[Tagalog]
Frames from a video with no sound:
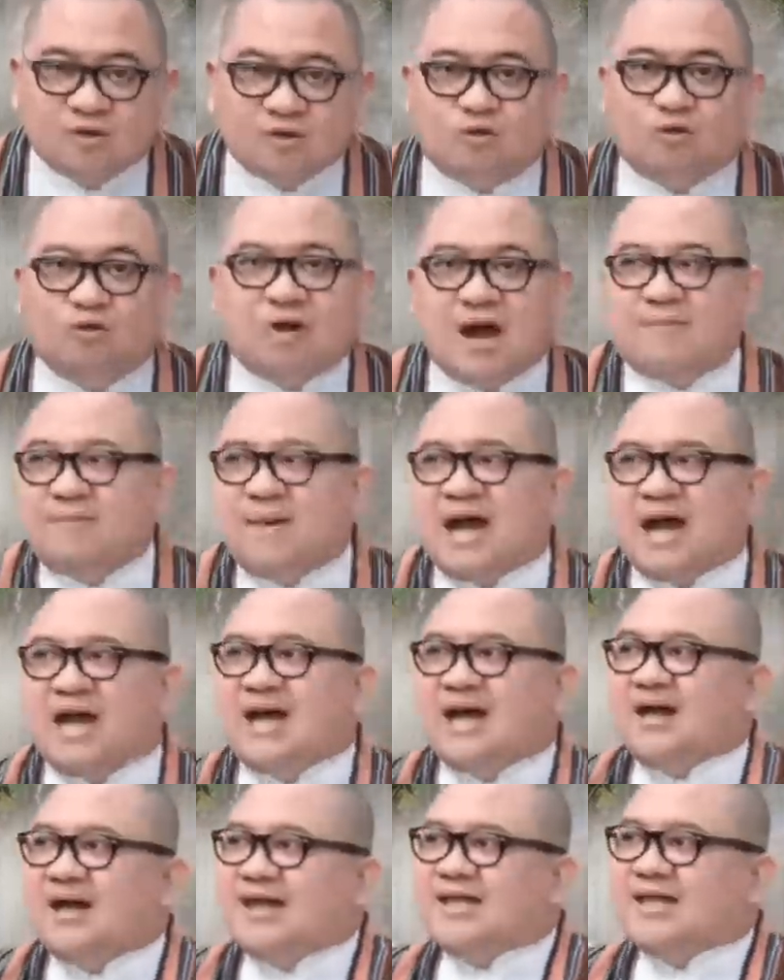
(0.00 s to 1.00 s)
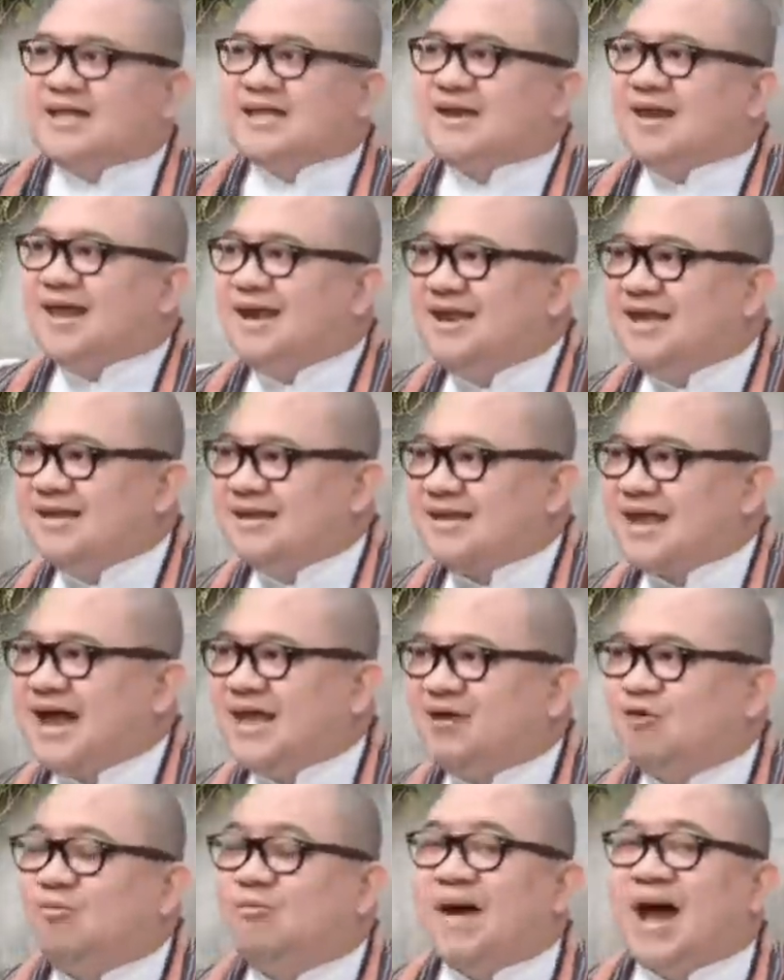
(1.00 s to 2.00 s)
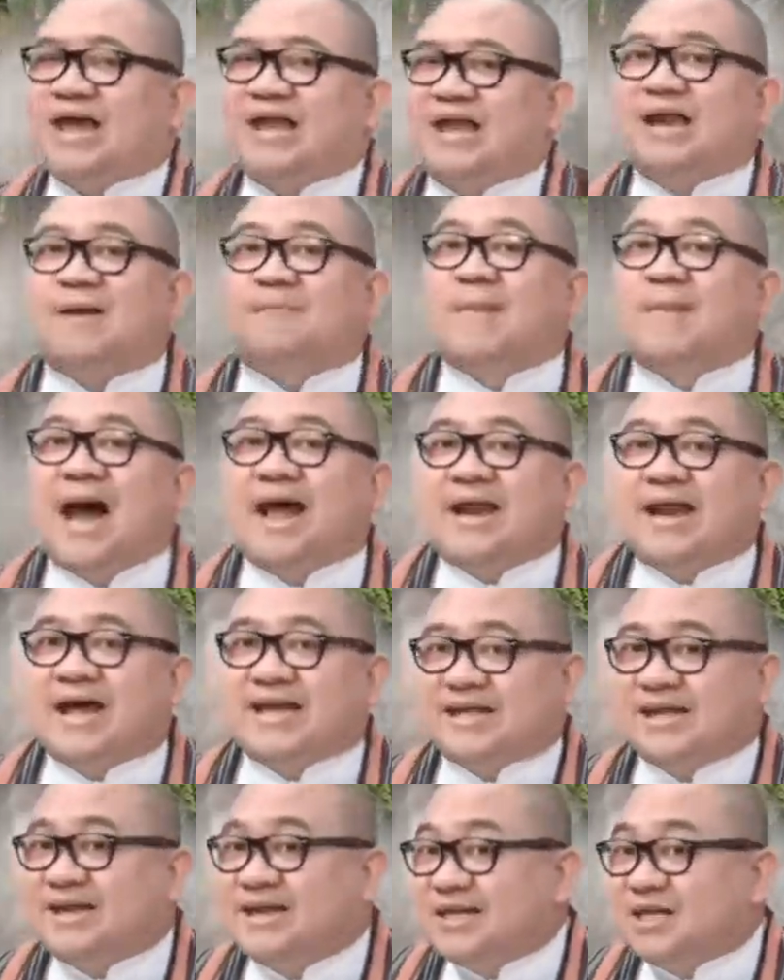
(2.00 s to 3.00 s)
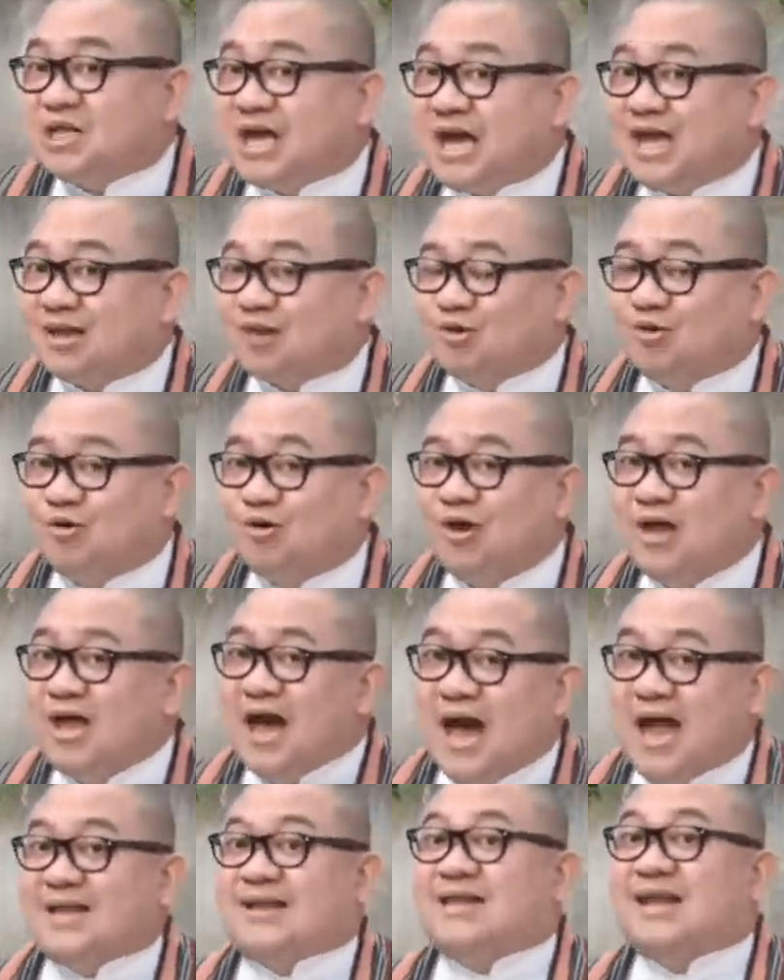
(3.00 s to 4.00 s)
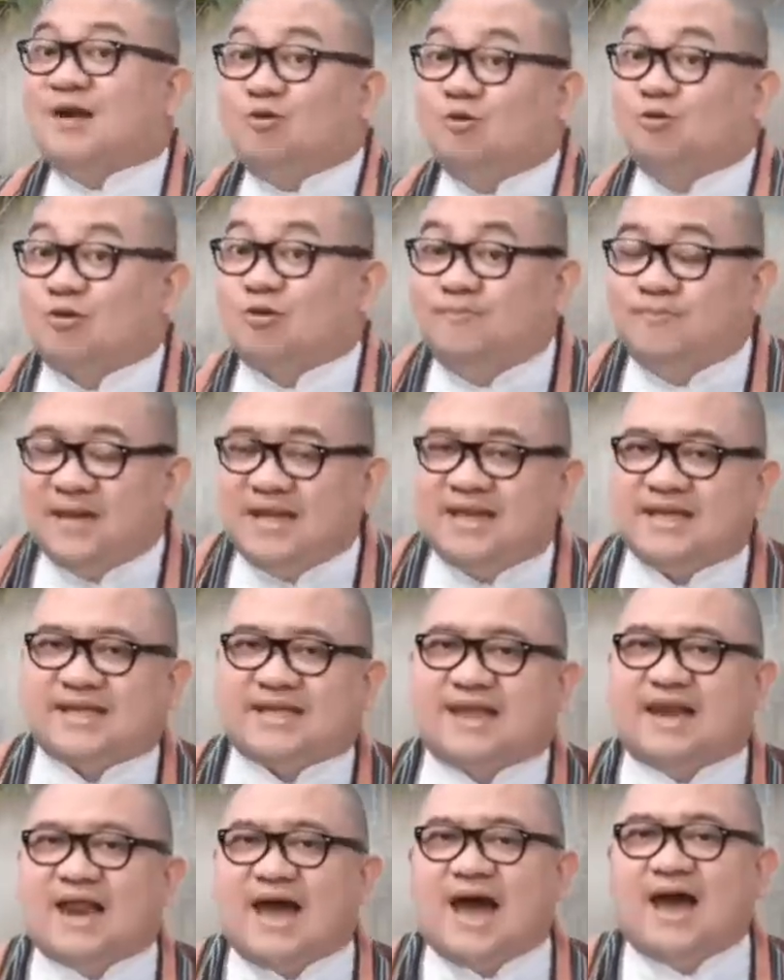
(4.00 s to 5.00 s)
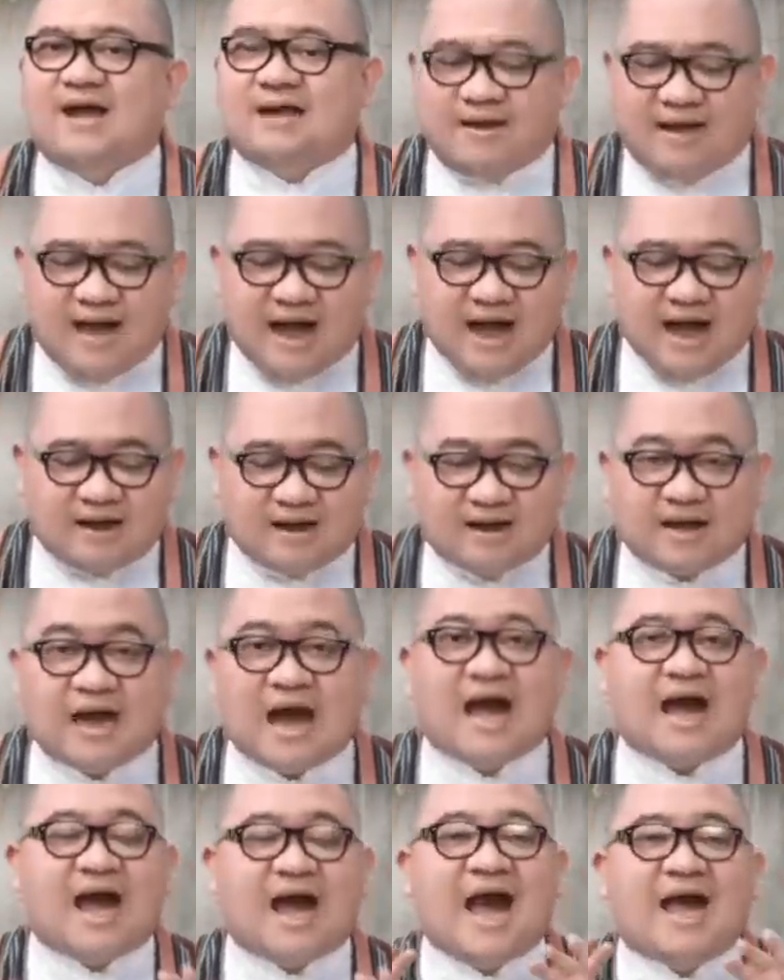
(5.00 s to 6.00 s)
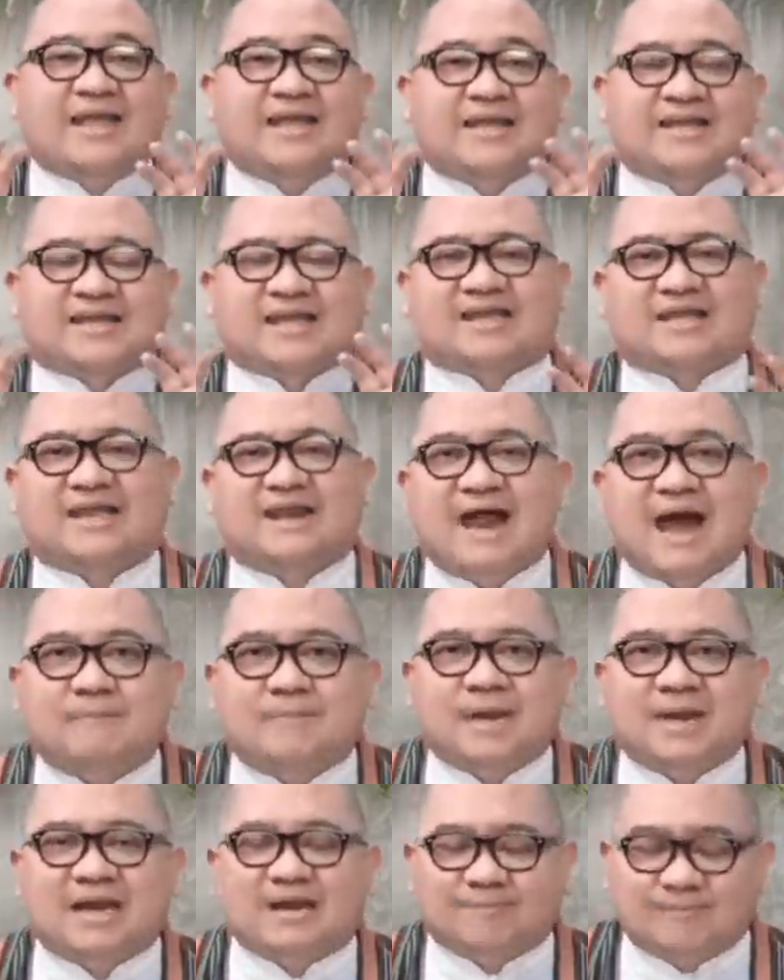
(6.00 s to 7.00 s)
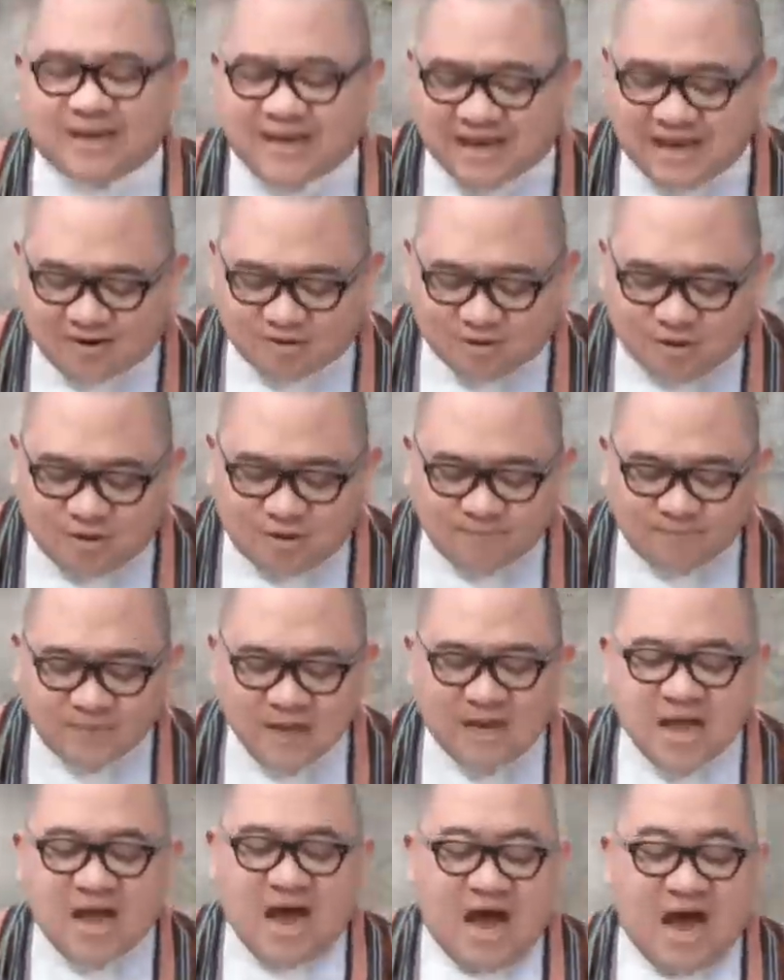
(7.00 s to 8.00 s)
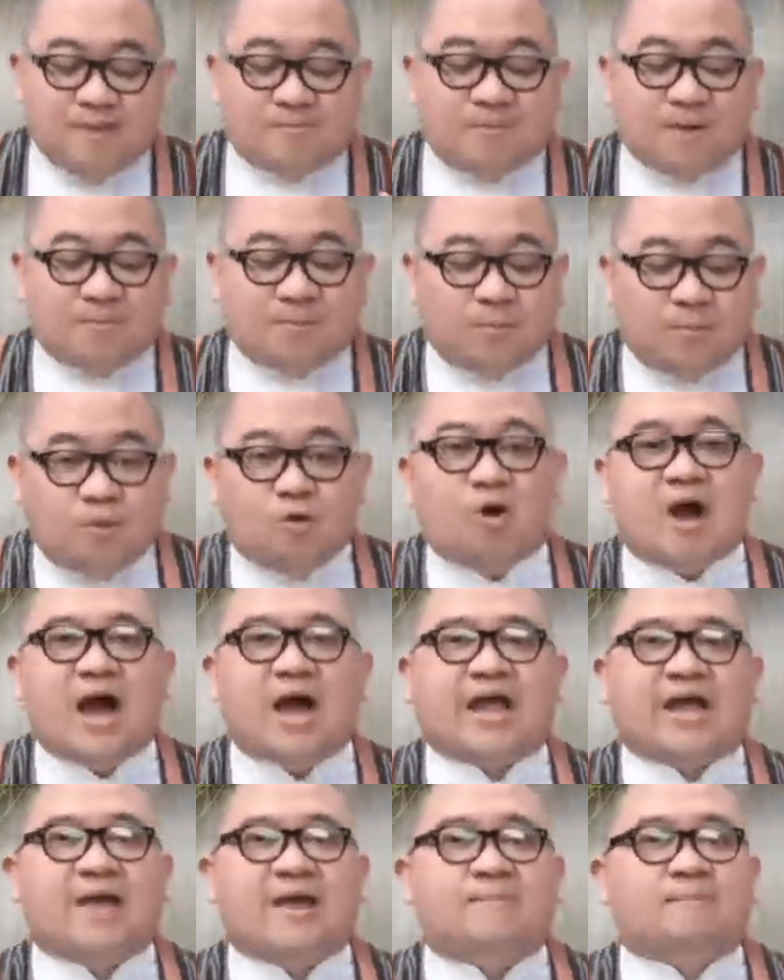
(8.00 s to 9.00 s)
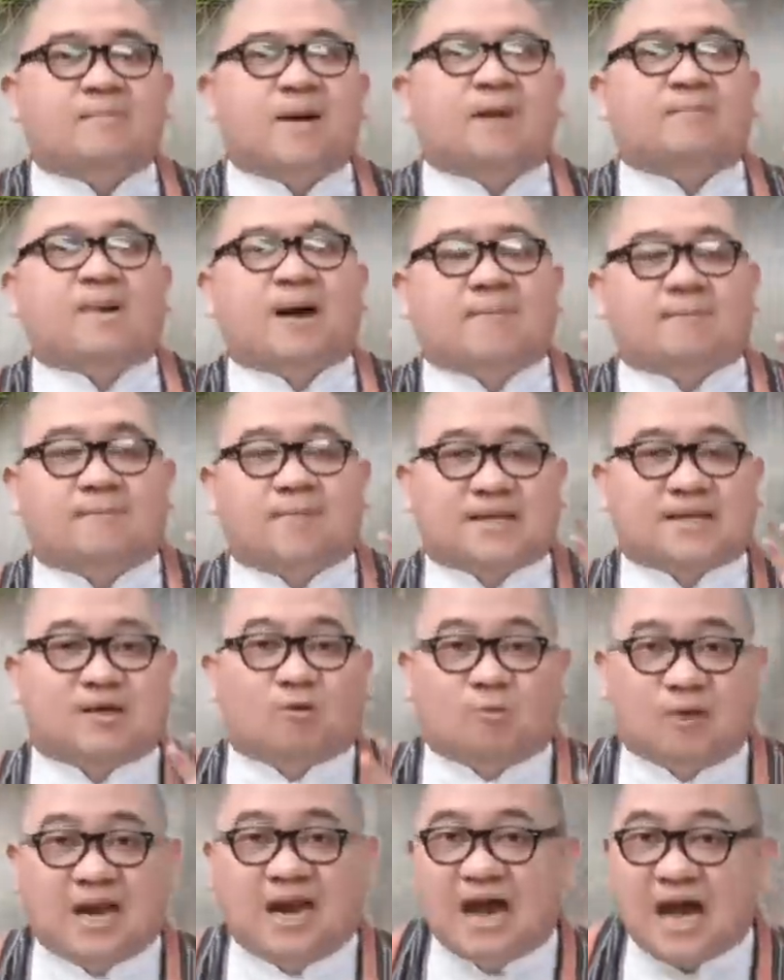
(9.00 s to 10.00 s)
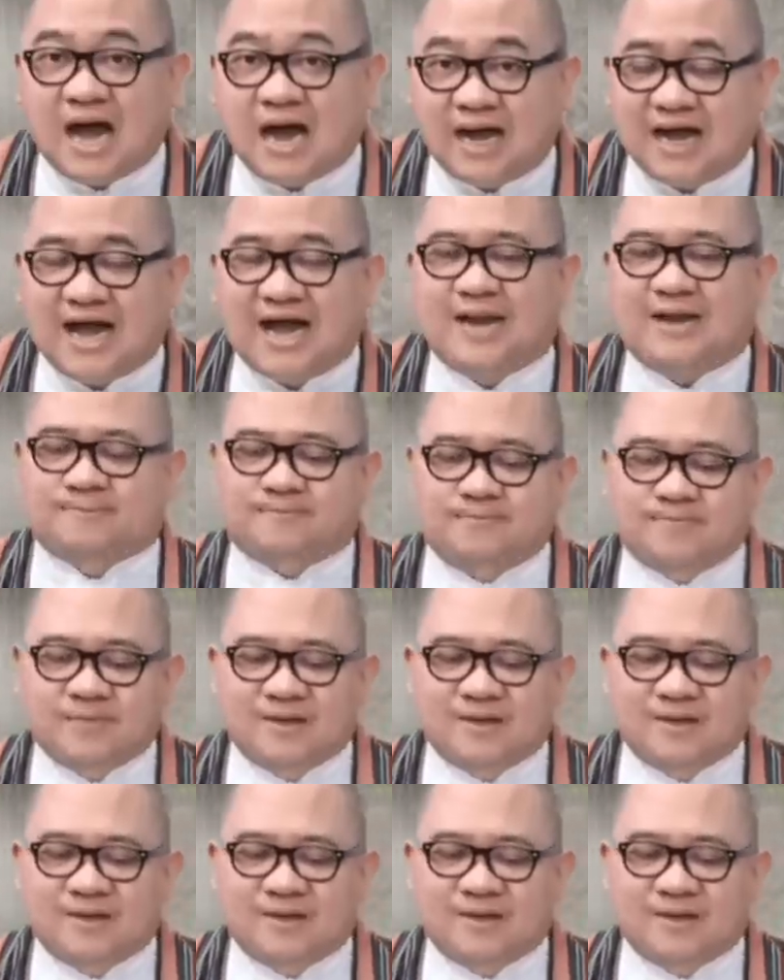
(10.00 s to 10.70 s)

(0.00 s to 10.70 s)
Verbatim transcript: Kung ang mga Israelita ay kumain ng mana sa disyerto at nagutom din sila, ang kakain sa tinapay na bigay ko ay mabubuhay pang magpasawalang hanggan.